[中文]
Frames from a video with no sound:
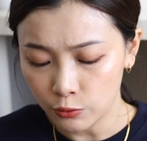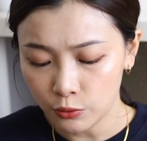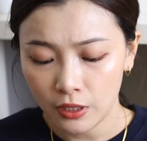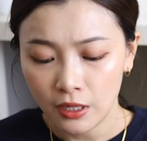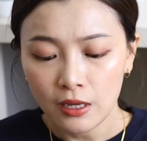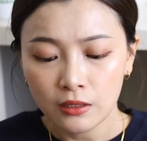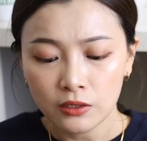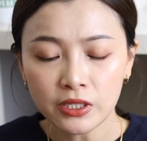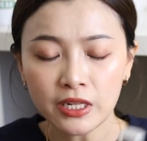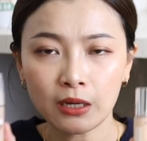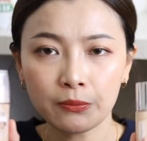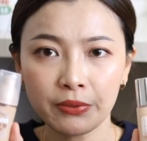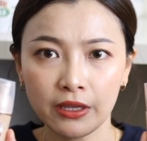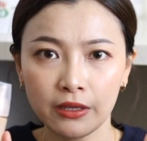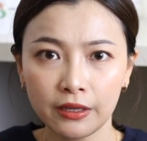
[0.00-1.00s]
所以这
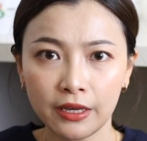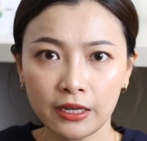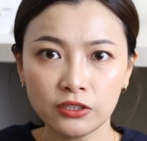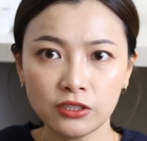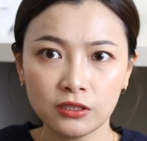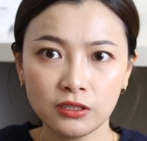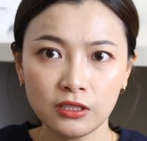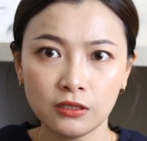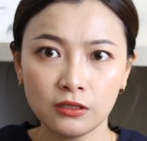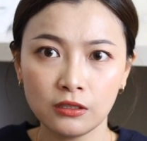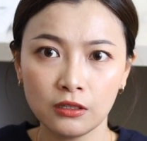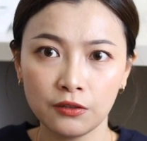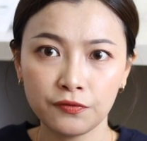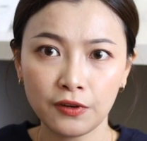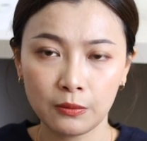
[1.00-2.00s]
两瓶应该是近
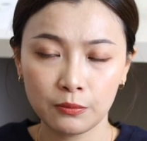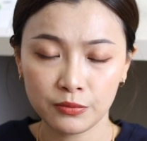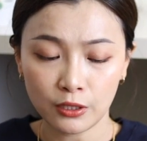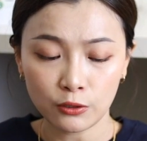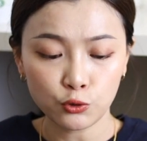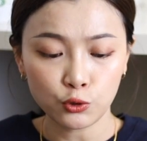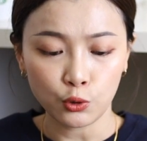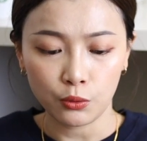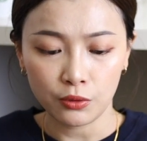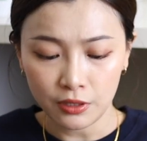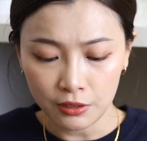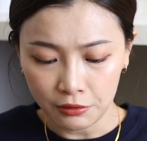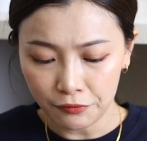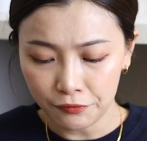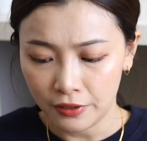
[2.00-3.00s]
期放比较久一
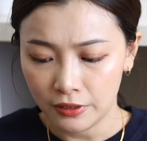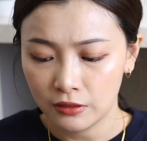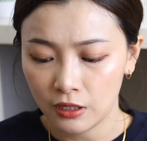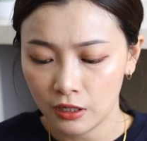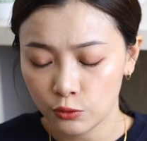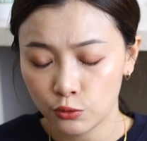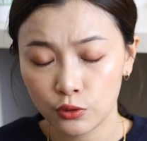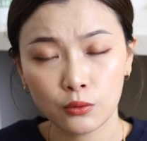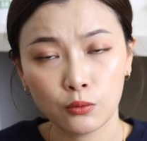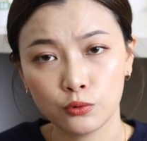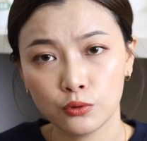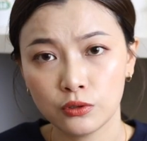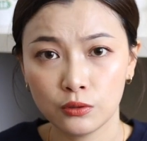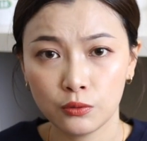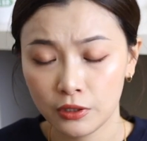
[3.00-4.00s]
点的粉底，所以我
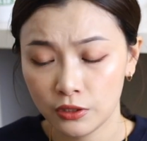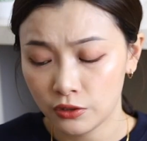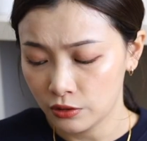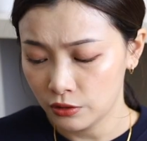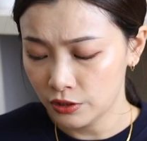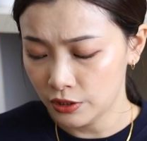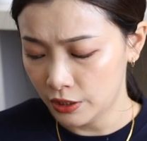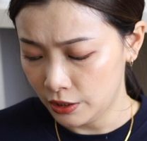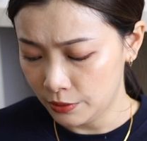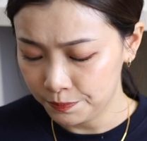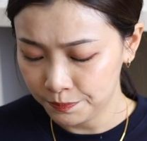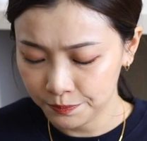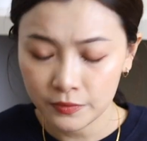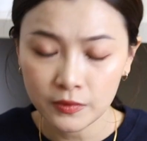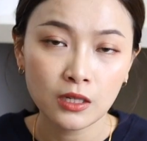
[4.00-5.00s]
就是会直接
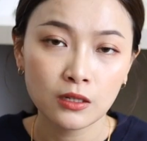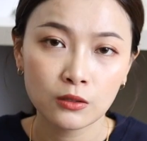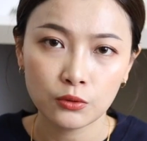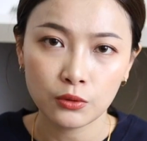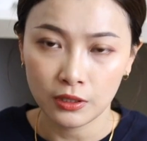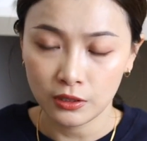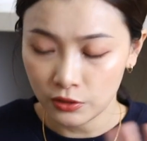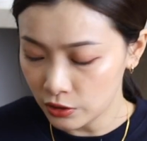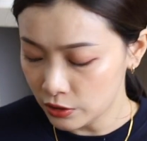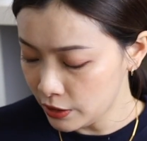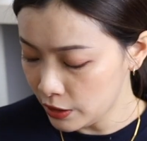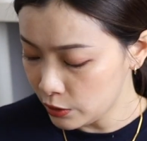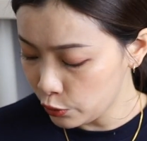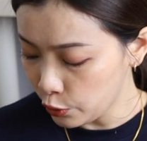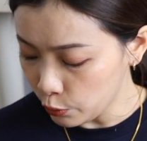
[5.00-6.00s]
对直
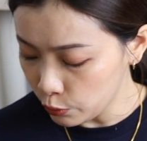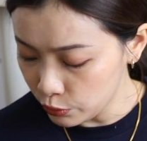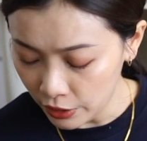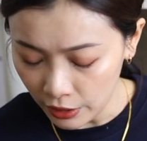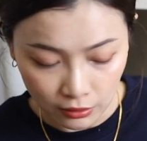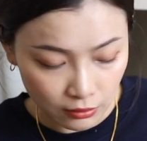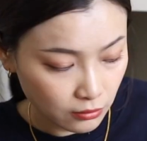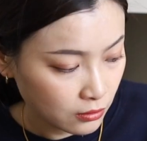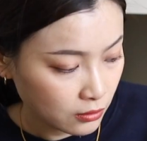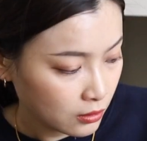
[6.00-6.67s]
接丢掉。